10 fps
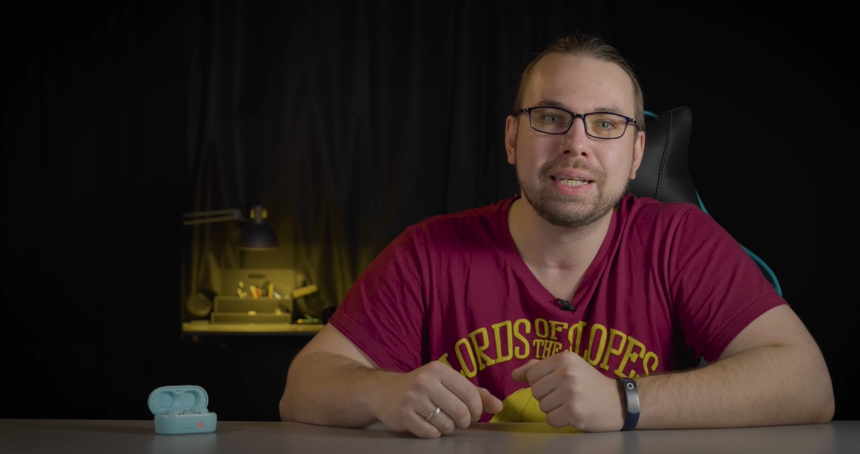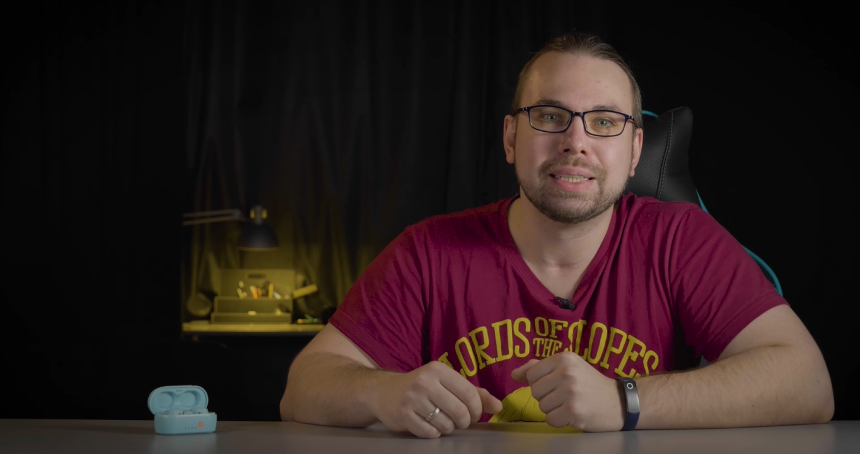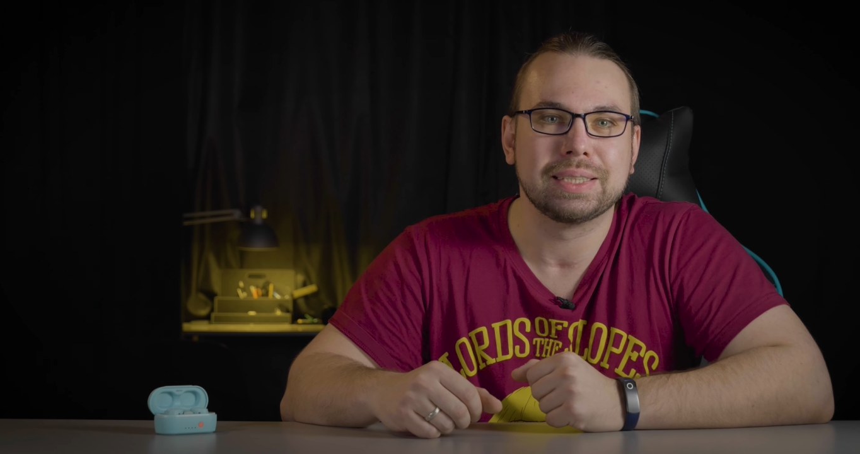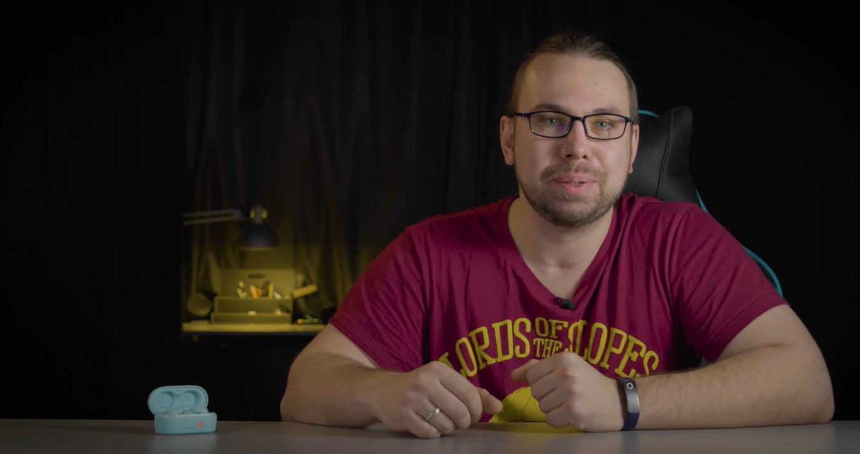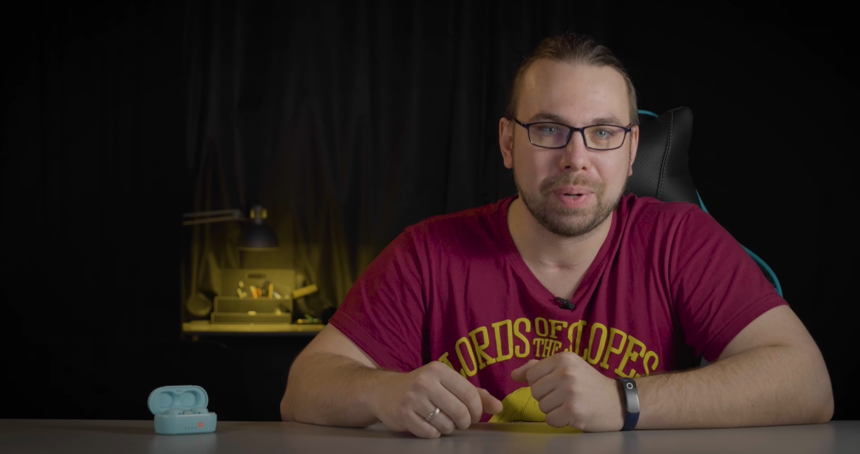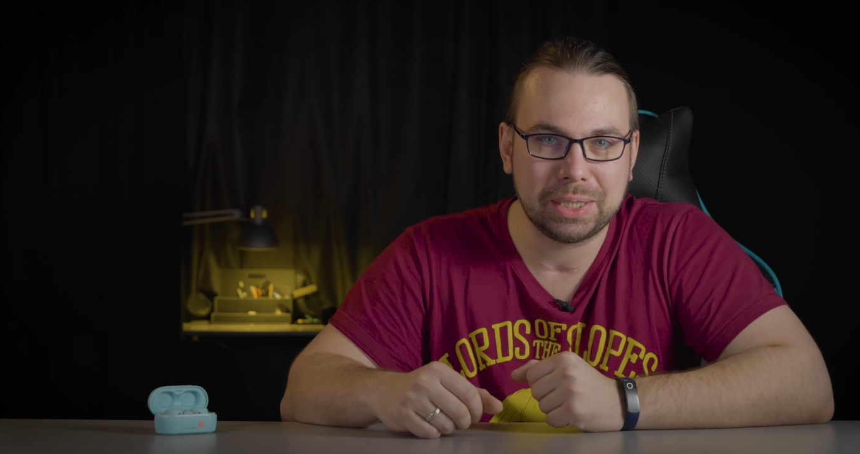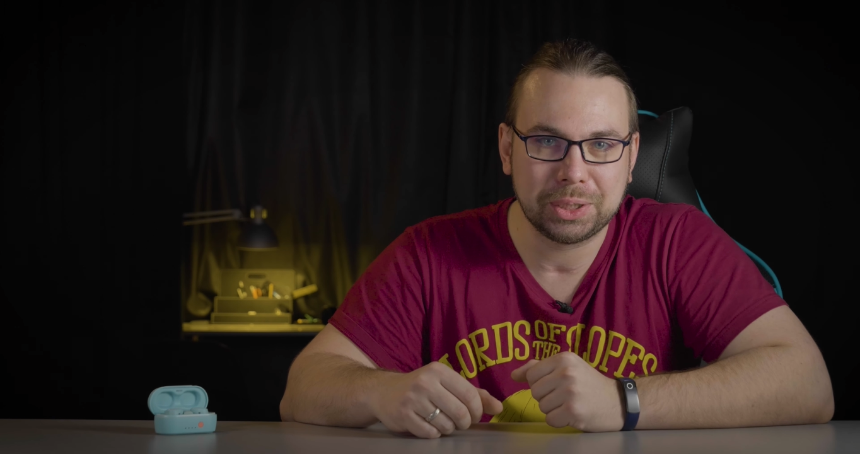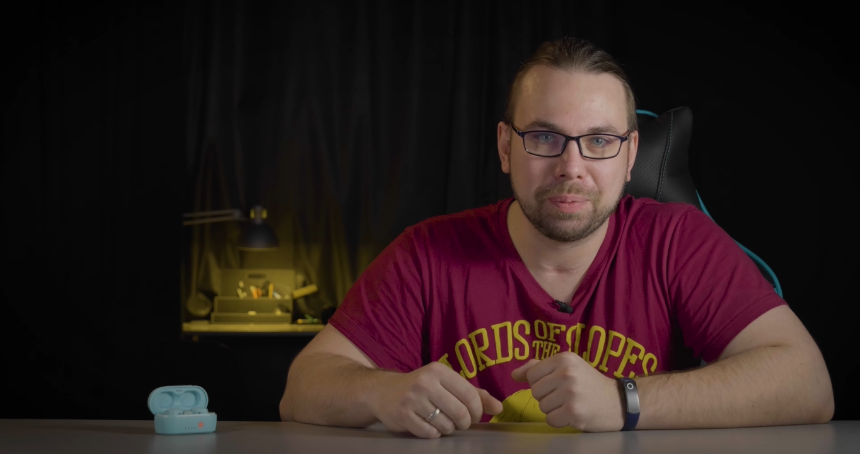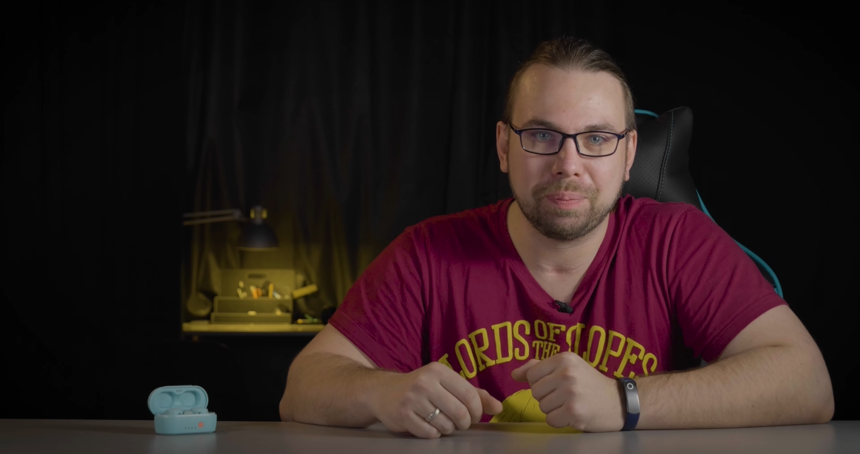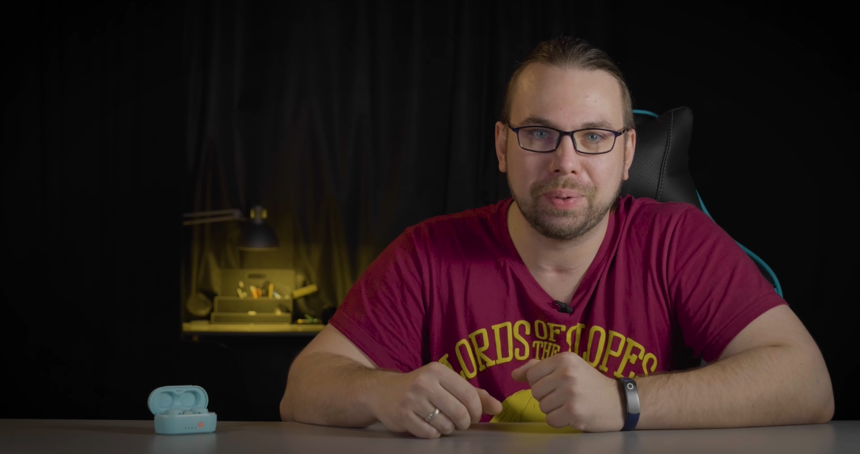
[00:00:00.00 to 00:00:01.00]
с
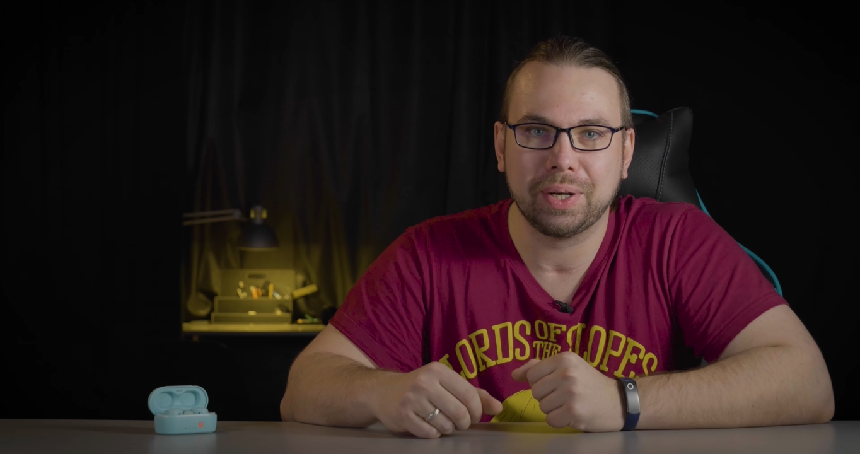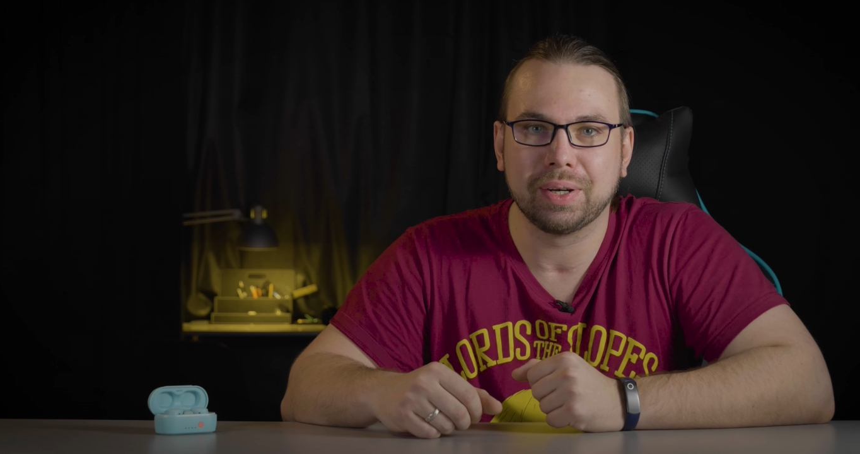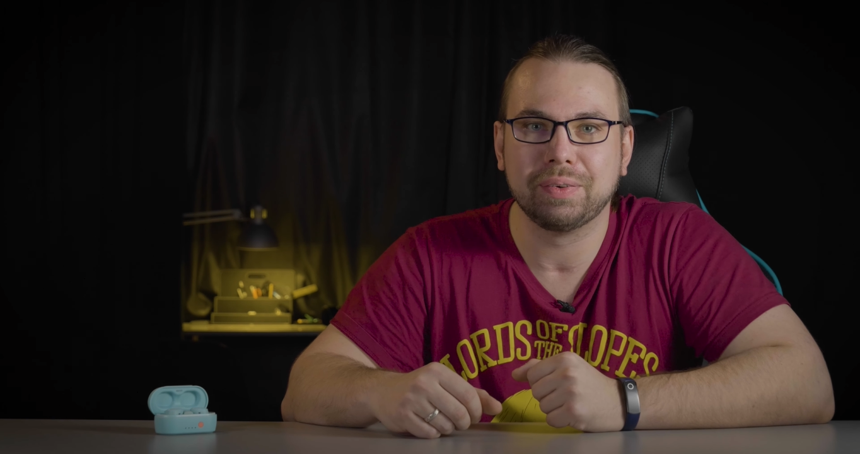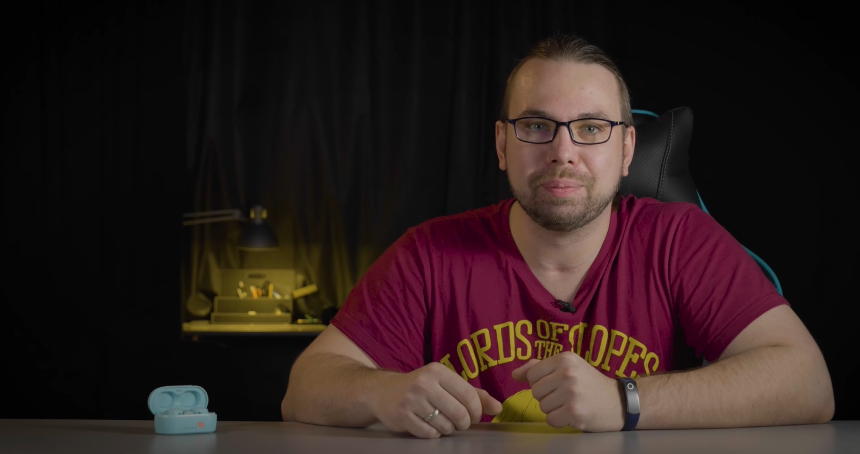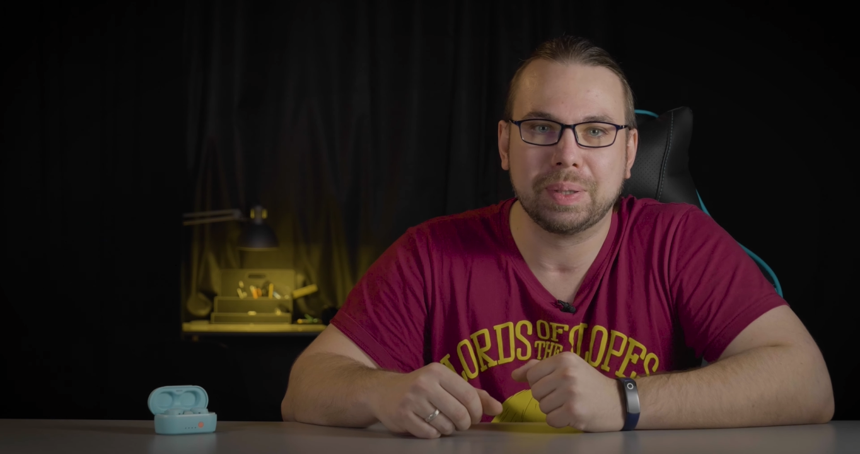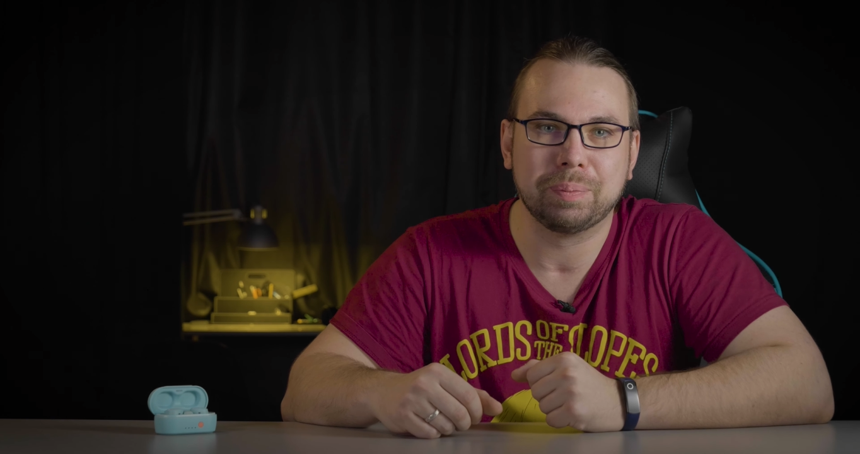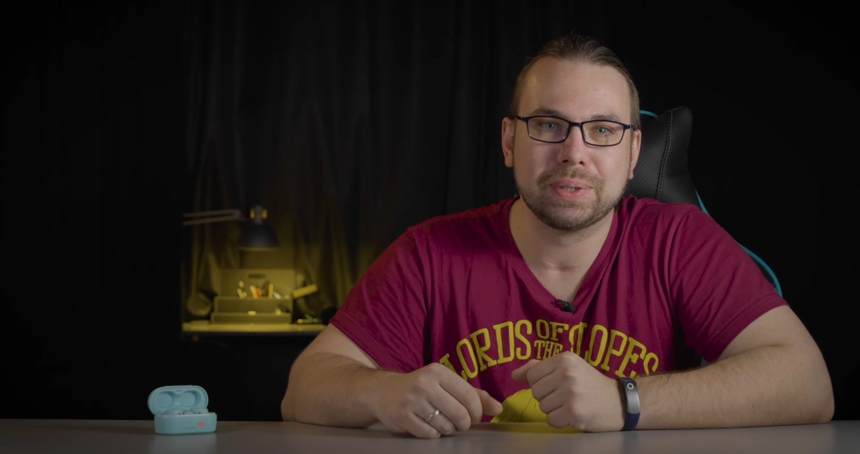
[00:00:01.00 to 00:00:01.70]
небольшими перерывами на